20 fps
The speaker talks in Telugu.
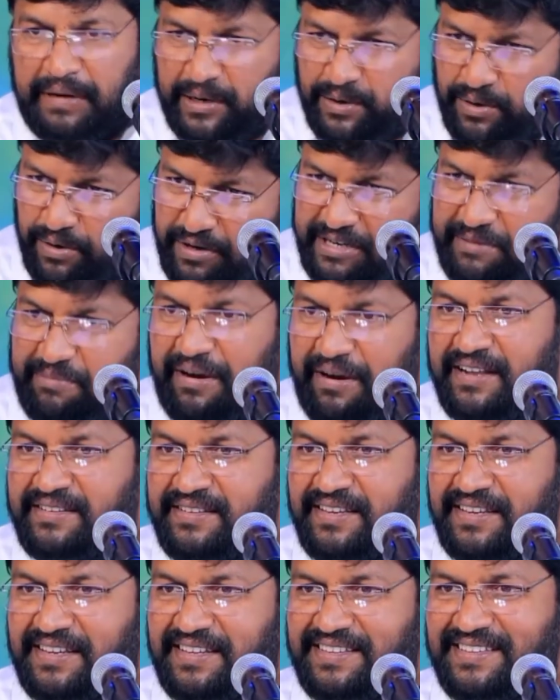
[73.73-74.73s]
పక్కోడిని
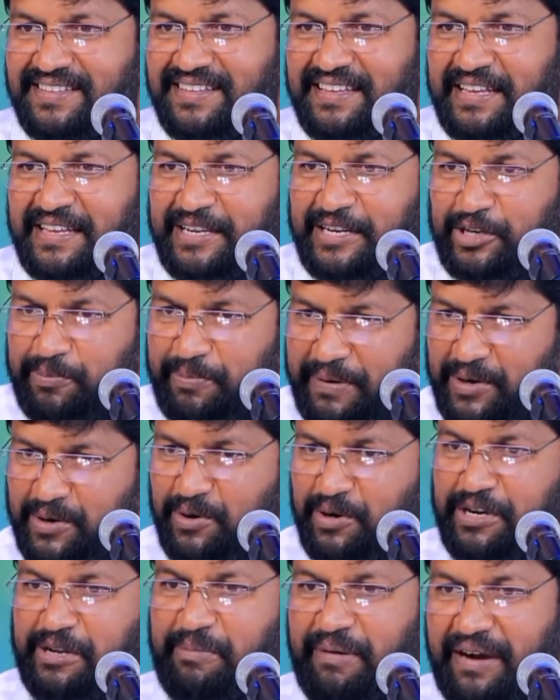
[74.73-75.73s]
బాది ఇటు
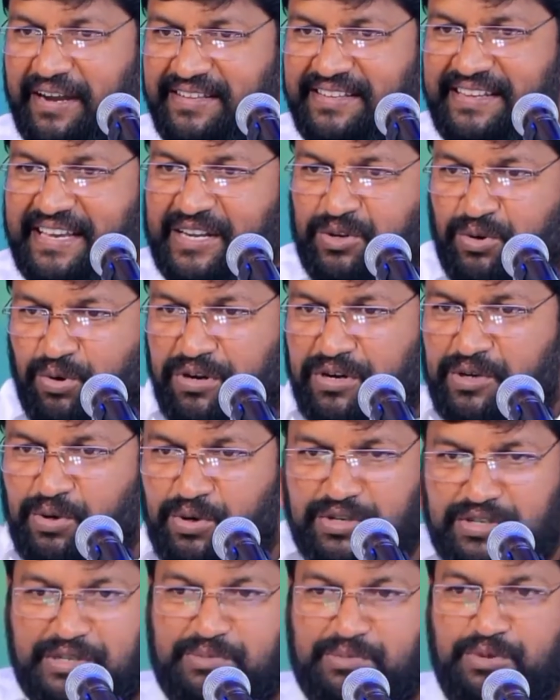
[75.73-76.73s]
పక్కోడిని బాది వెనకోడిని
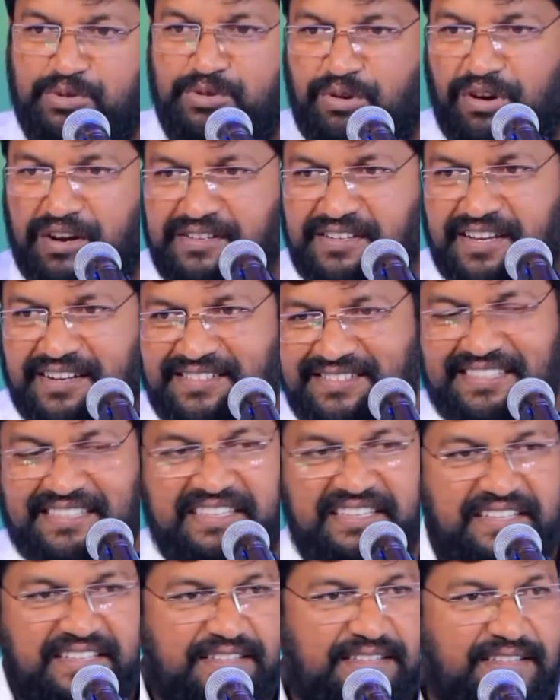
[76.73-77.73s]
కొట్టి ముందోడిని
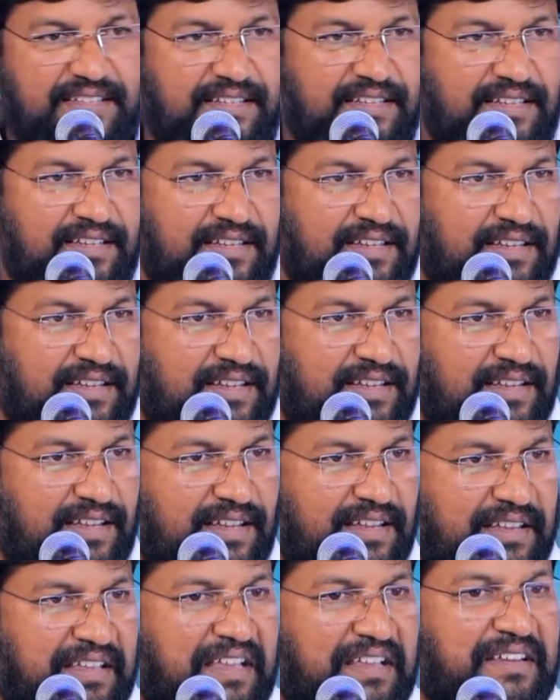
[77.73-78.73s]
జరిసి
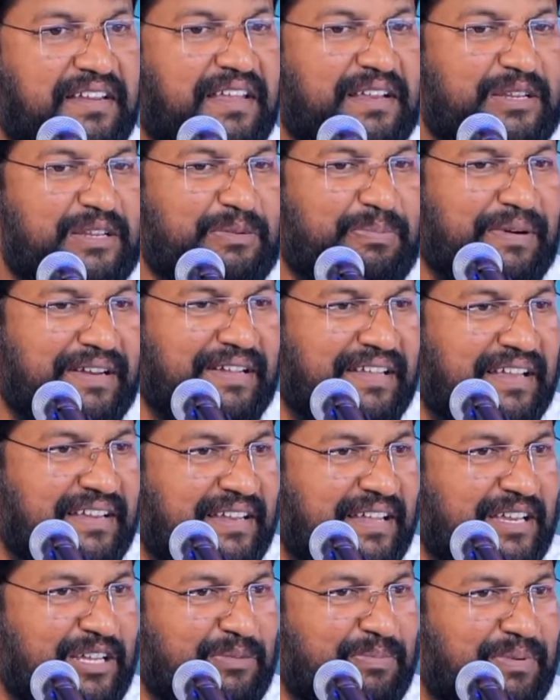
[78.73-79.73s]
ఎగిరెగిరిపడి
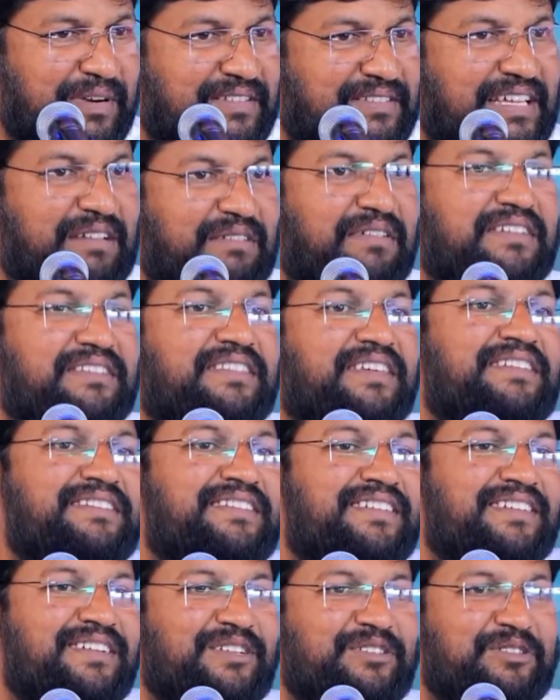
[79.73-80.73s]
ఎగిరెగిరిపడి తర్వాత ఏం
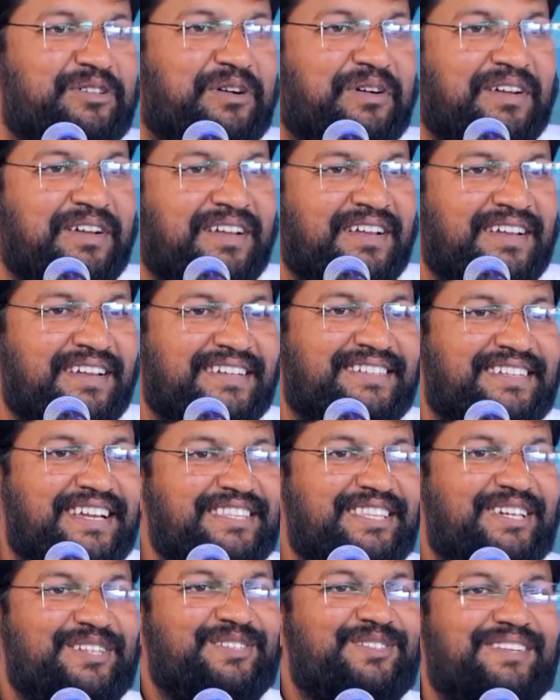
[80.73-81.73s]
జరిగిద్దో
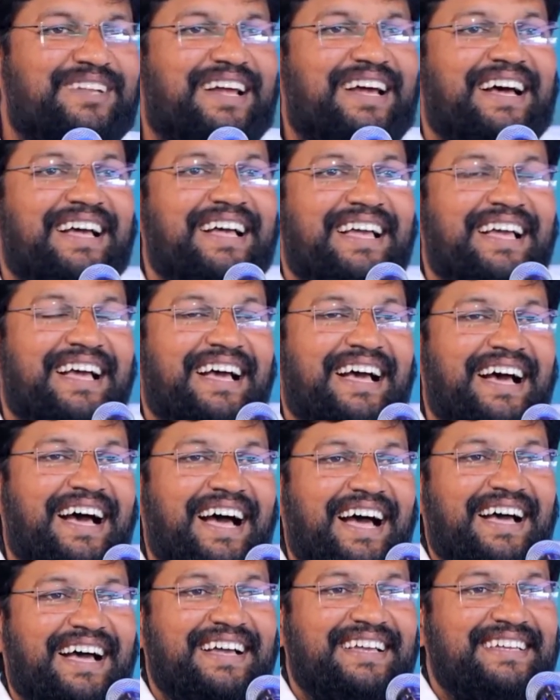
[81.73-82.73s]
ఇట్టయిద్ది అనుకుంటా
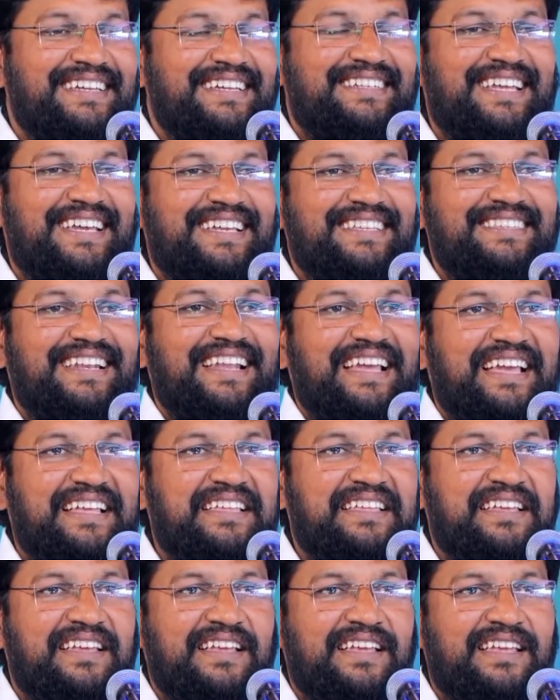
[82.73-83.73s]
ఇట్టయిద్దిలే
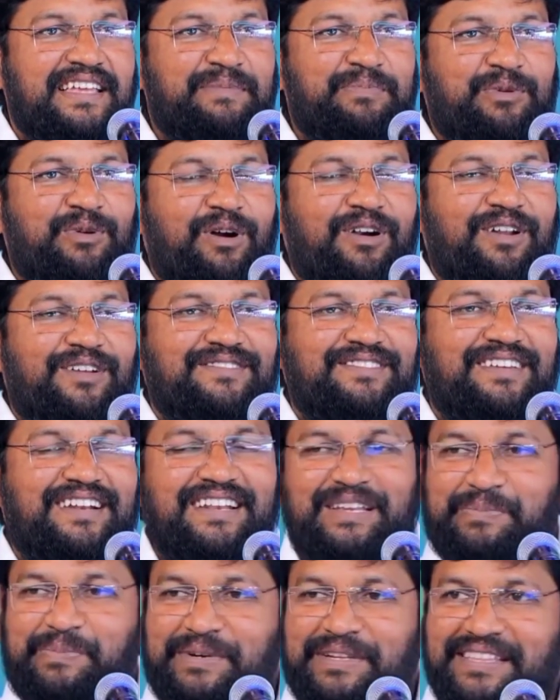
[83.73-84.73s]
ఇప్పుడు
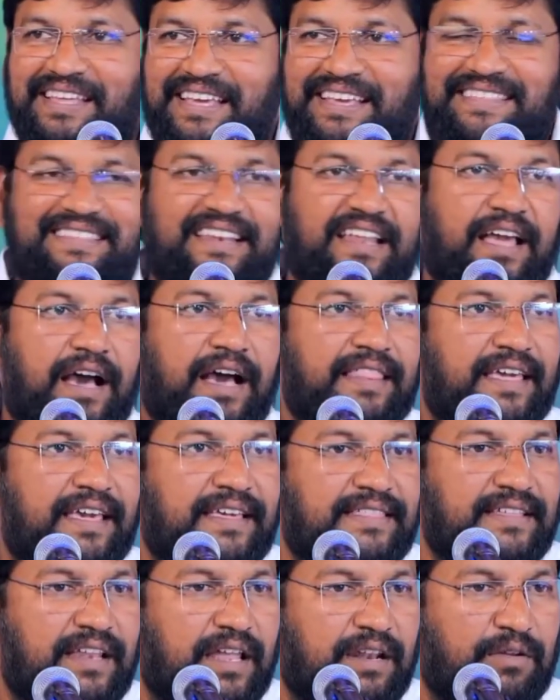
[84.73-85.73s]
ఆడొత్తాలే ఇప్పుడు ఇది అయిద్దిలే అది
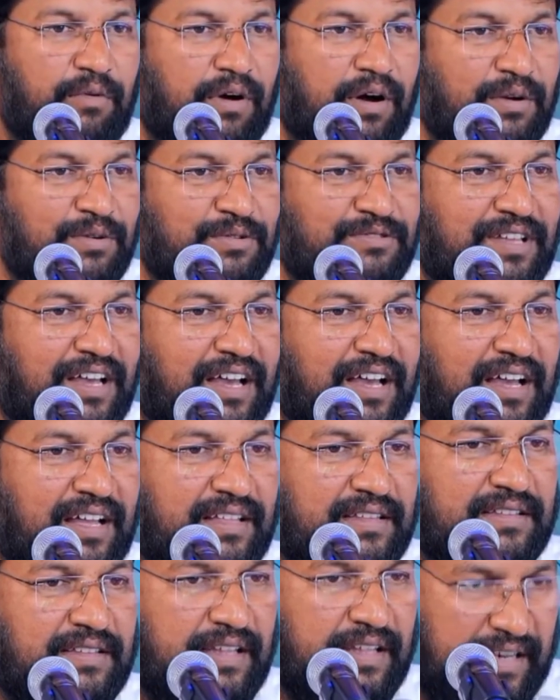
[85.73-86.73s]
అయిద్దిలే నువ్వు వాగుతా
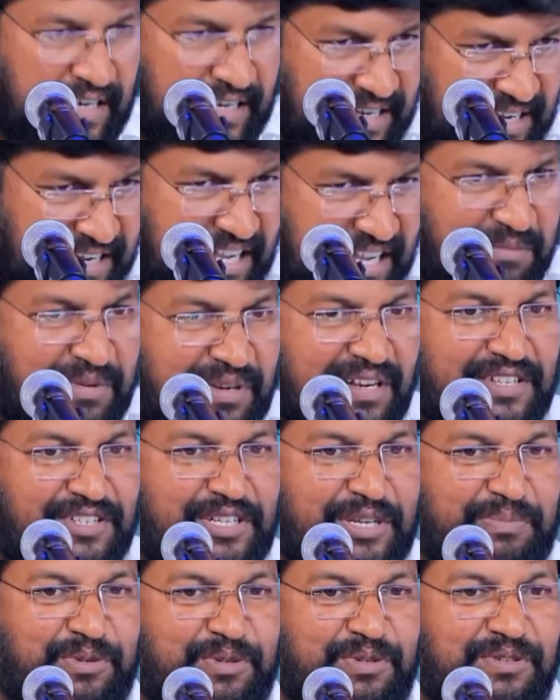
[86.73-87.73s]
రన్నింగ్ కామెంటరీ
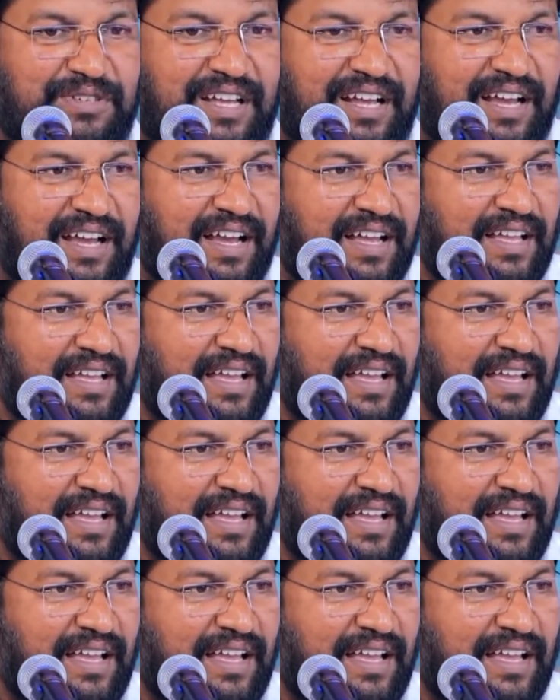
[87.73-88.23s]
చెప్పుకుంటా